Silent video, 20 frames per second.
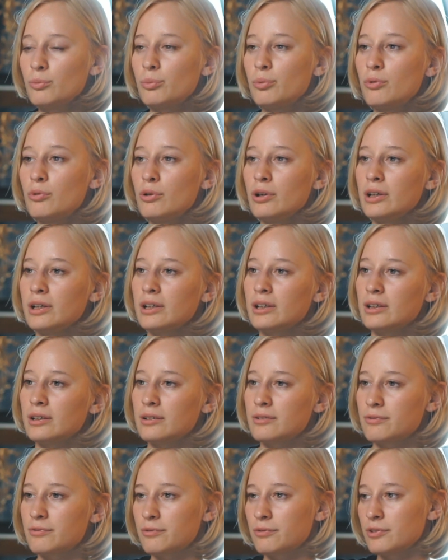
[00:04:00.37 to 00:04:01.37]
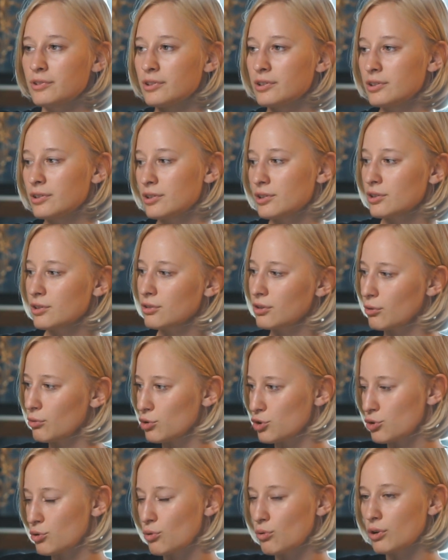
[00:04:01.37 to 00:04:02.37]
голубое в э,
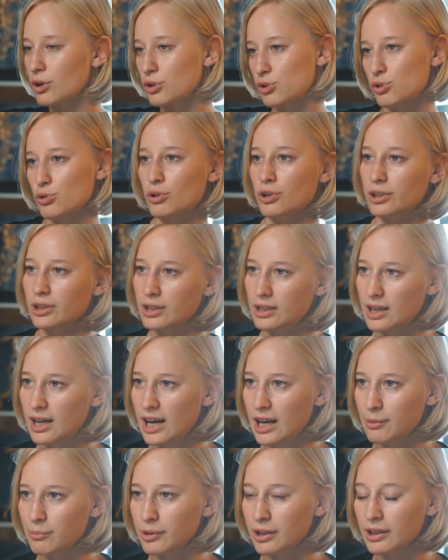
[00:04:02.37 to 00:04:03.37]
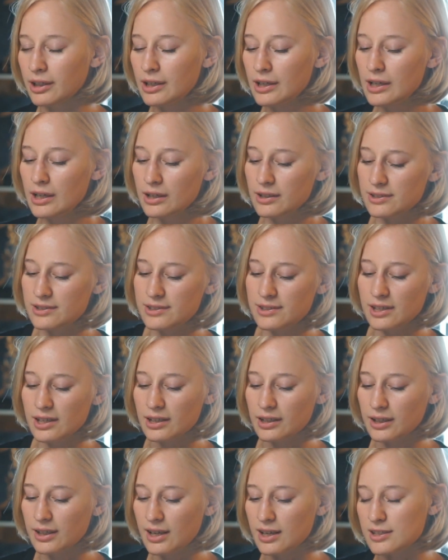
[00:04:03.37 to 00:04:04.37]
такой широкой черной раме,
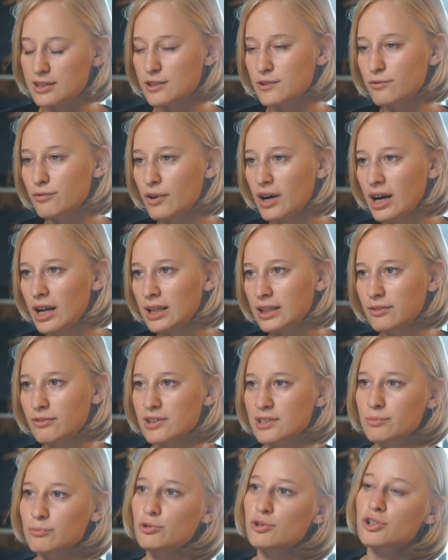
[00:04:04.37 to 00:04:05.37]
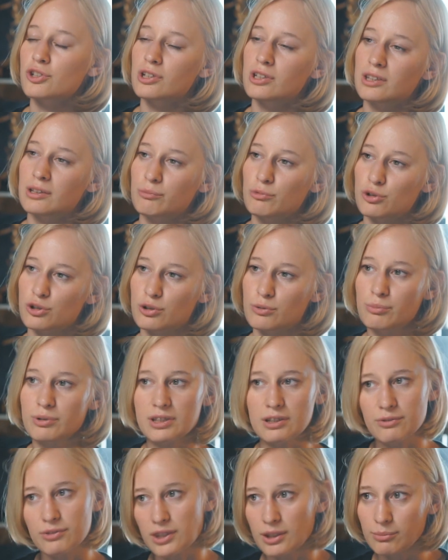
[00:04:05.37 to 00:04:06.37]
серый асфальт, возможно, это может
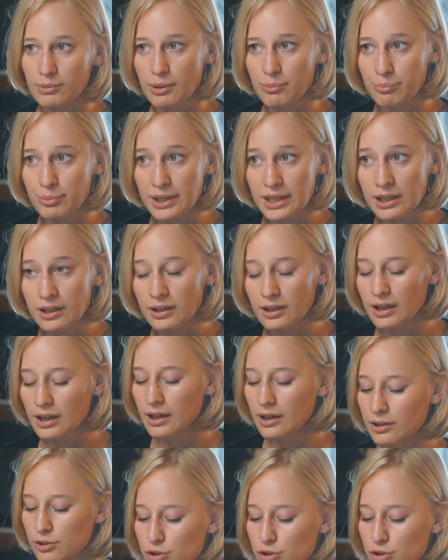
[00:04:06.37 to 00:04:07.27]
быть автомобиль.